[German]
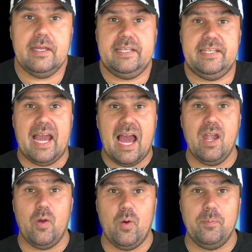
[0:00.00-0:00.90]
Ja,
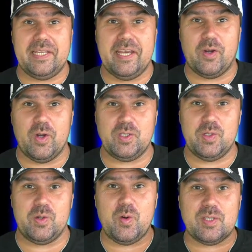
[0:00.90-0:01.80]
hallo, Michael Kotz
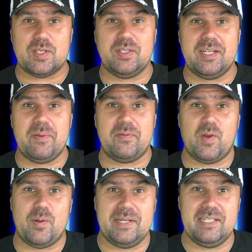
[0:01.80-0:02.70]
oder Rucksackunternehmer.
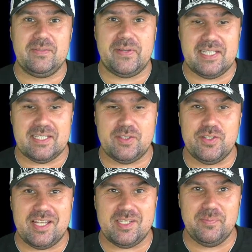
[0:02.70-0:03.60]
Willkommen an diesem
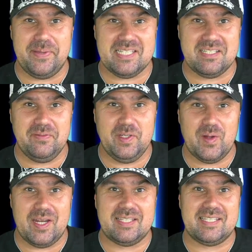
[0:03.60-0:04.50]
fantastischen Tag zum besten
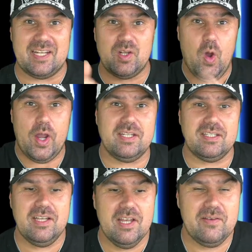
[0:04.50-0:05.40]
Video aller Zeiten.
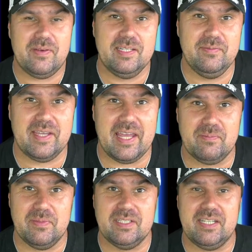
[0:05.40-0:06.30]
Heute verdienen wir
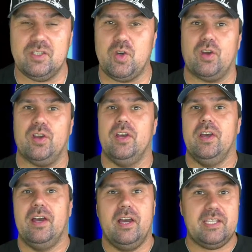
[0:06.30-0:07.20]
Geld mit TikTok.
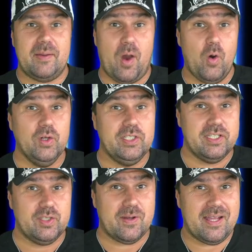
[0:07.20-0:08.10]
Äh, ich habe auch einen
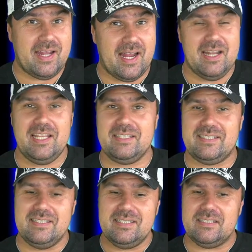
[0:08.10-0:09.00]
TikTok-Kanal.
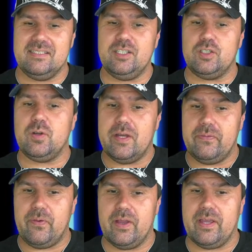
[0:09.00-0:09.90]
Es ist nicht so
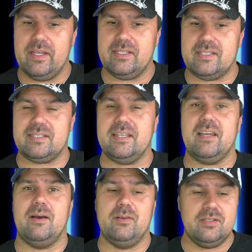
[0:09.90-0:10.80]
erfolgreich, das
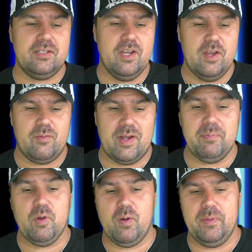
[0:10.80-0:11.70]
Ding. Und
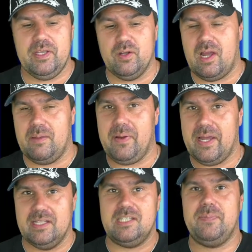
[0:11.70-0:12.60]
vielleicht bekomme ich hier noch ein paar
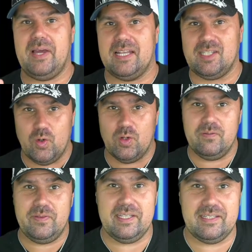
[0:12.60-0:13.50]

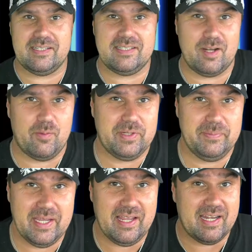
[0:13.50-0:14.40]
Inspirationen, wie ich das dann
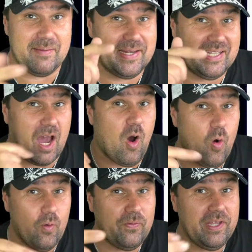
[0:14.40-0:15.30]
optimieren kann, damit ich
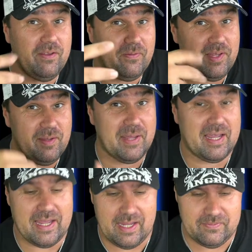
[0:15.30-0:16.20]
auch viel, viel mehr
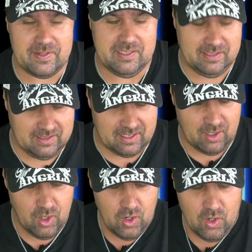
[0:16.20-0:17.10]
Geld verdienen kann.
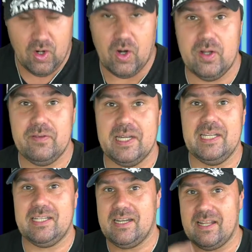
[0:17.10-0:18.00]
Und wenn
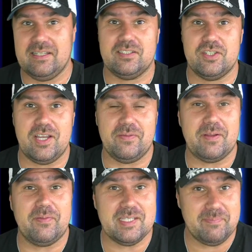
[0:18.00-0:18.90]
ich dann halt das geschafft
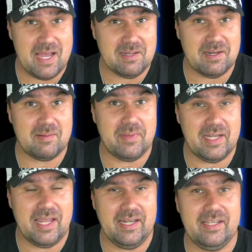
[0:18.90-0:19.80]
habe, was macht dann
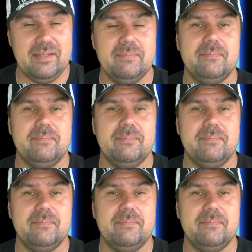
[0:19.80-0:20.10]
mein Handy?